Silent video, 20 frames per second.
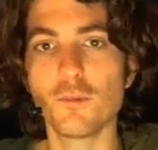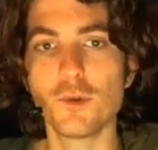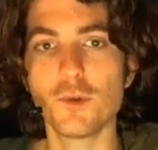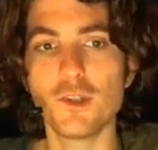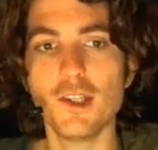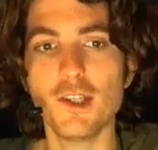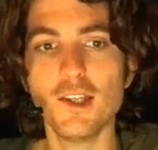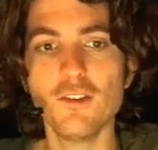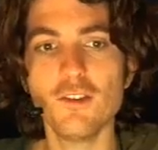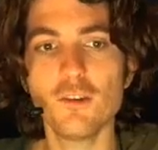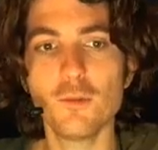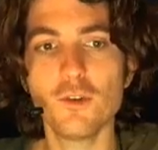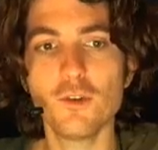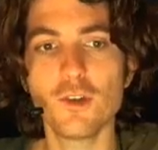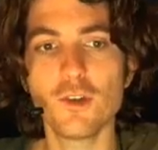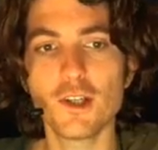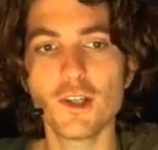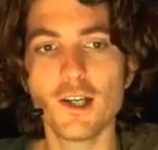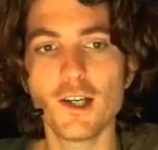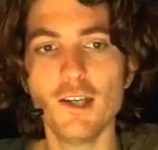Und die erste
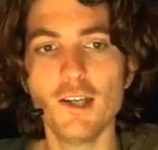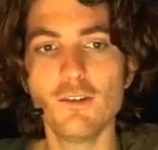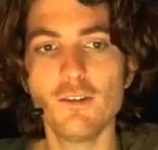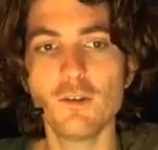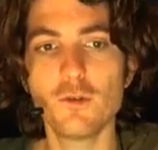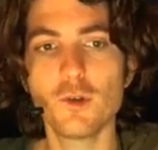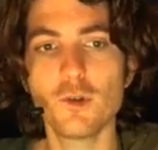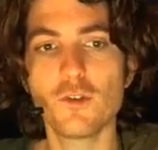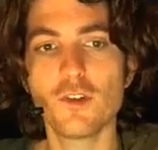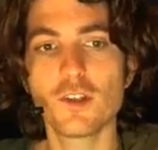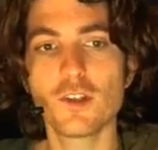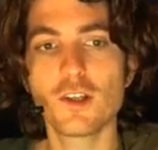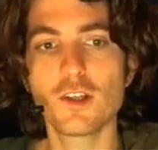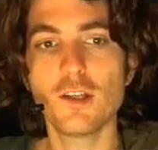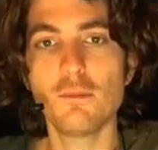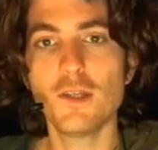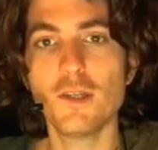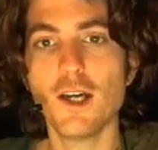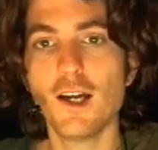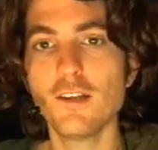Besonderheit, wenn wir uns den
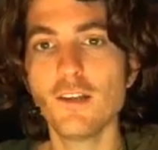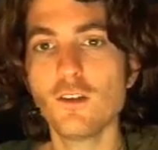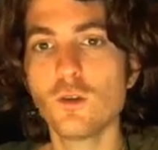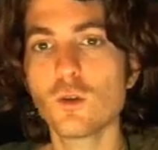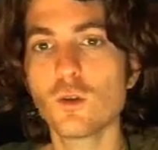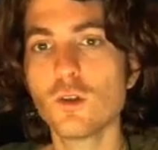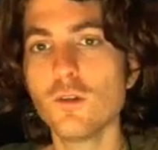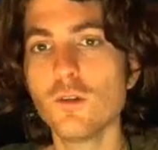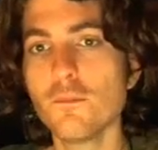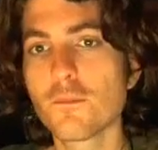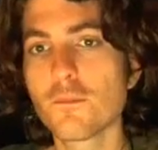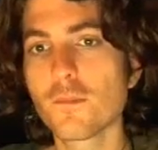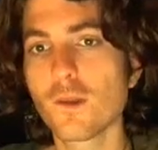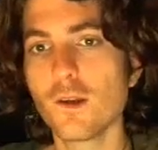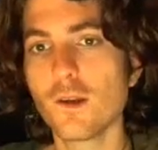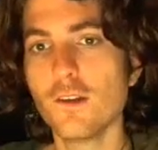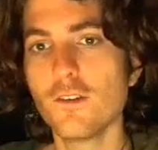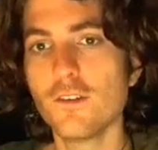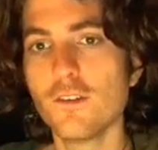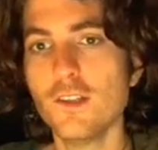Clip hier angucken,
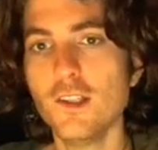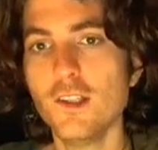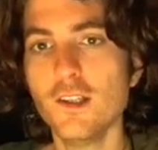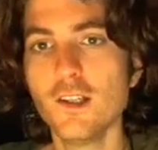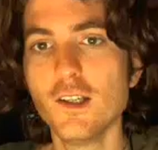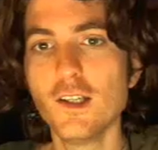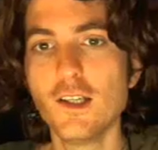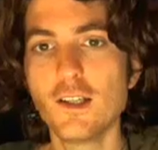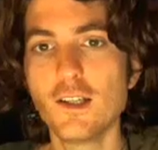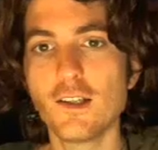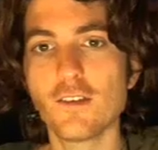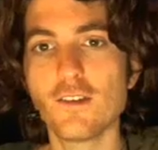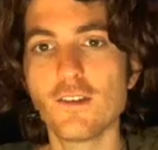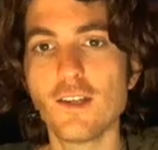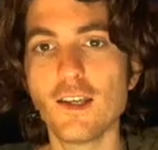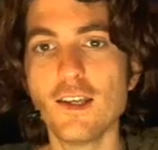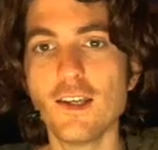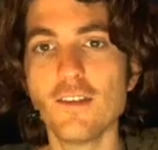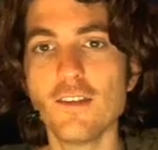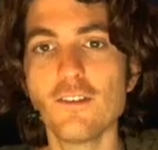ist die, dass in
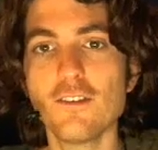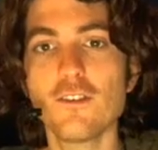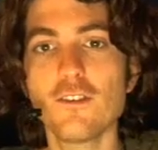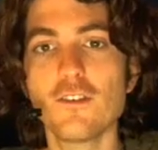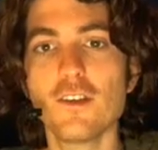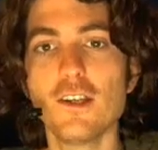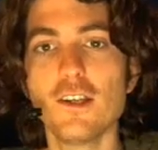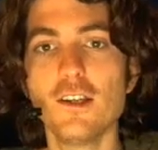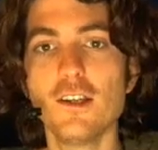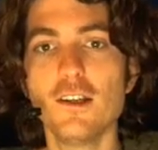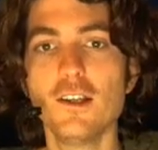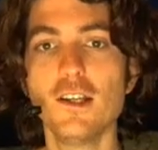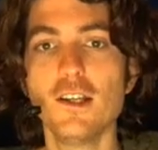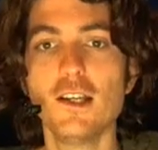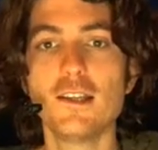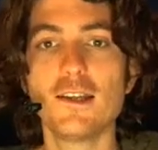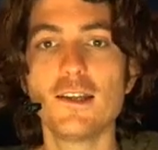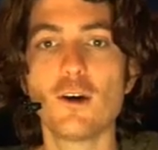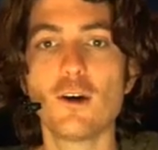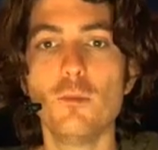der ersten Szene
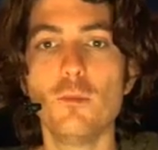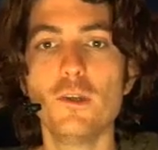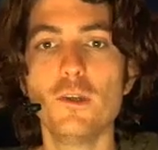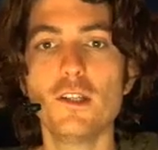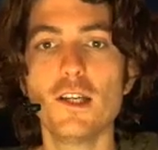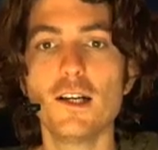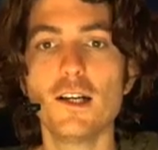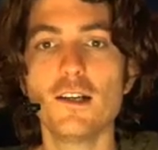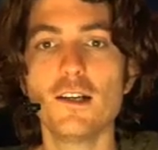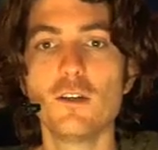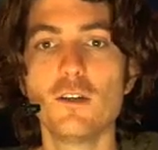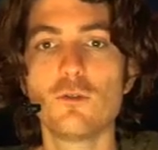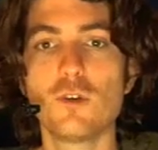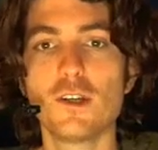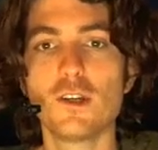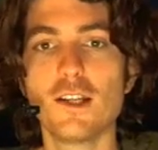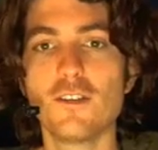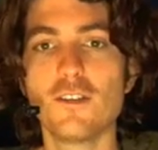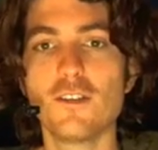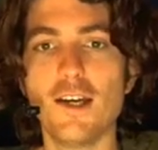der Robin ja
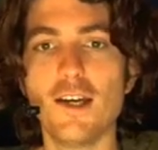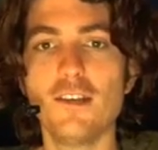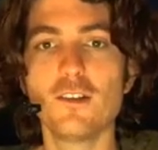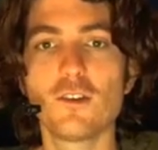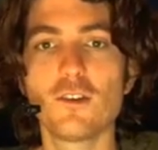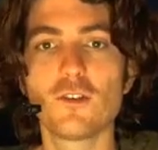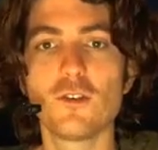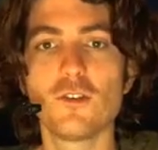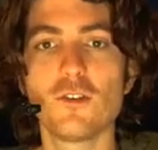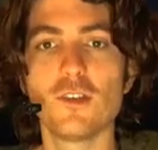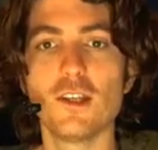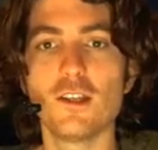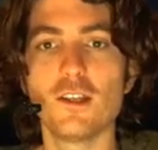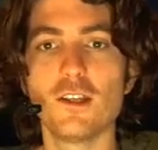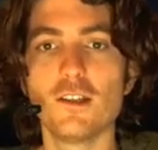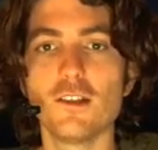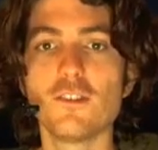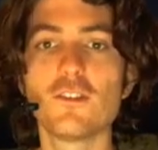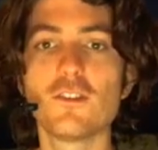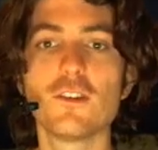von der Seite zu sehen
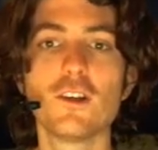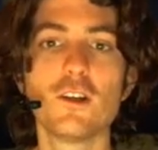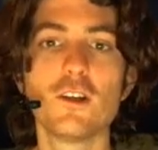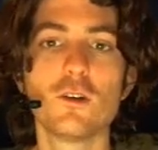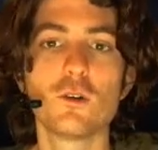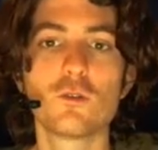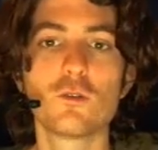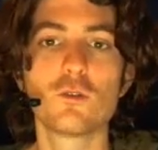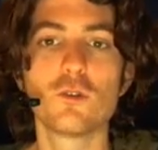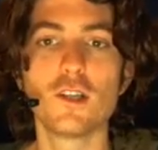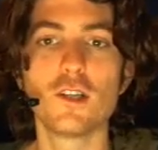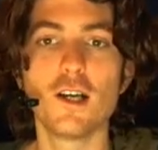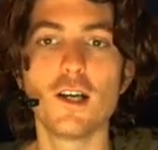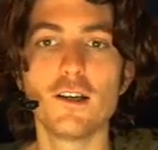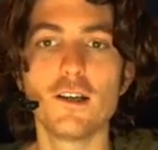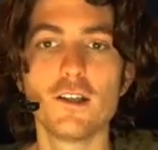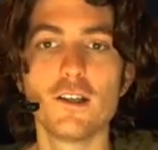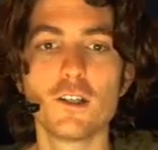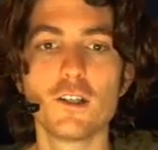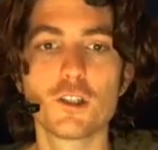ist und von
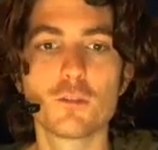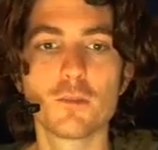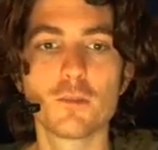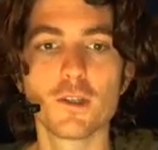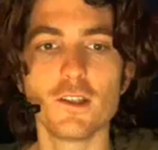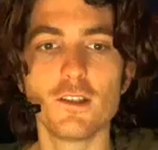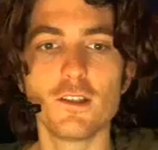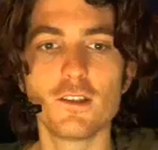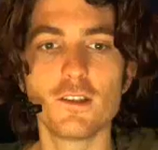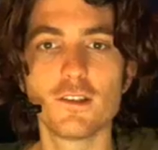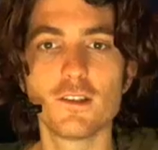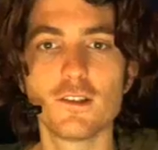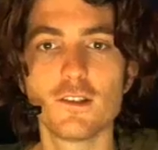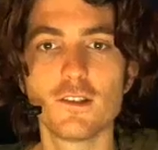da spricht.